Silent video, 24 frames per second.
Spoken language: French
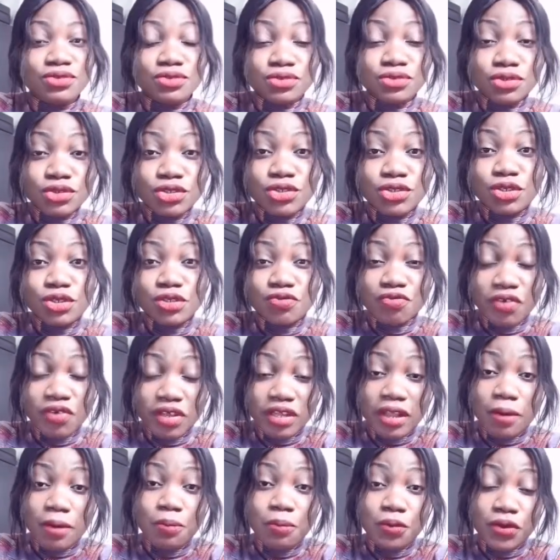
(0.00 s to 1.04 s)
Toute chose vient
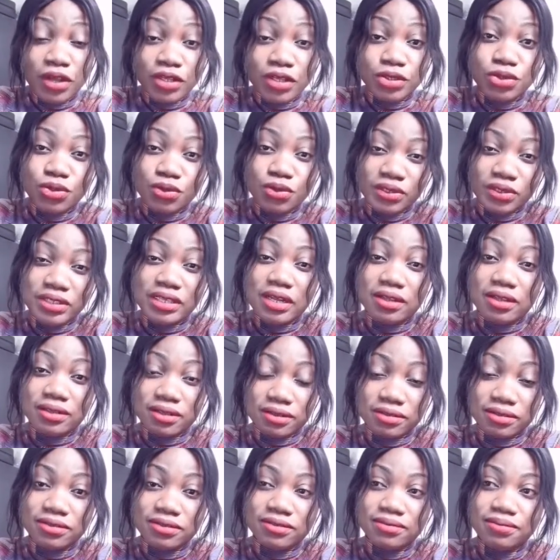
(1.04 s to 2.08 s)
à point à ceux qui
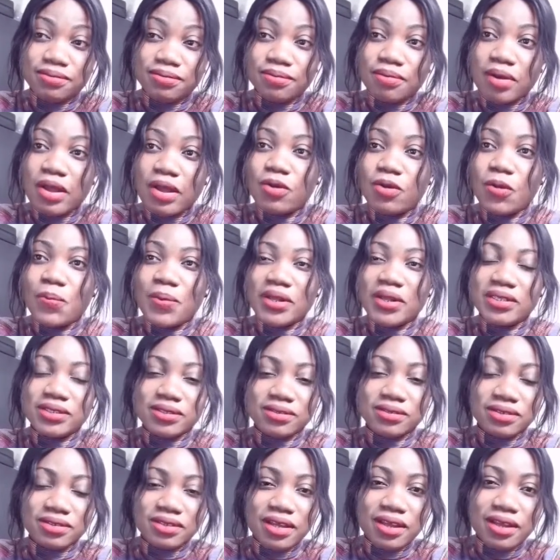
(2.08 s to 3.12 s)
s'attendent. Alors
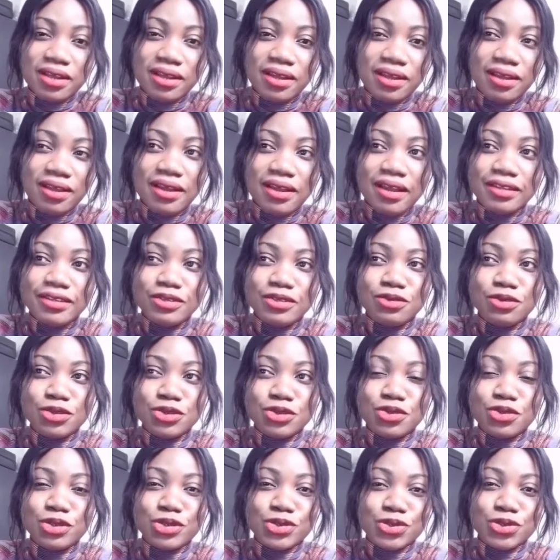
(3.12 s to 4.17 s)
patientez, gardez
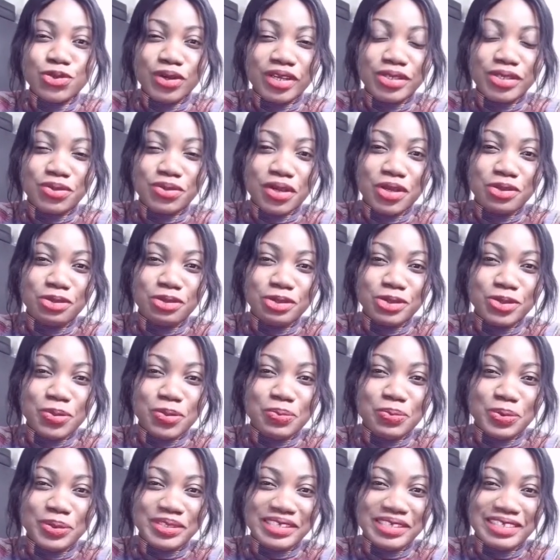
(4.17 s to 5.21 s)
toujours le sourire, soyez toujours
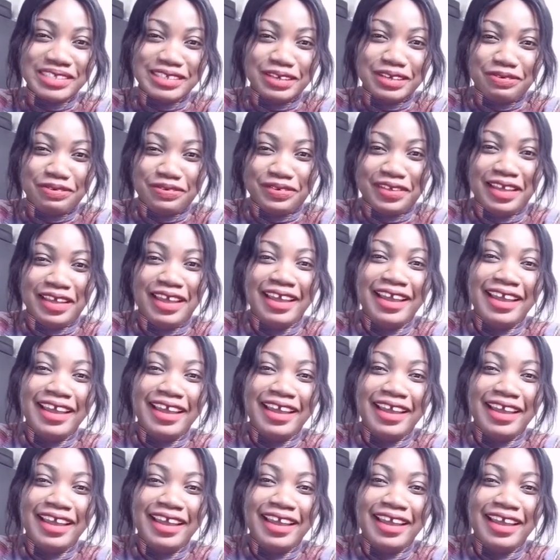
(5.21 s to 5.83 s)
positif.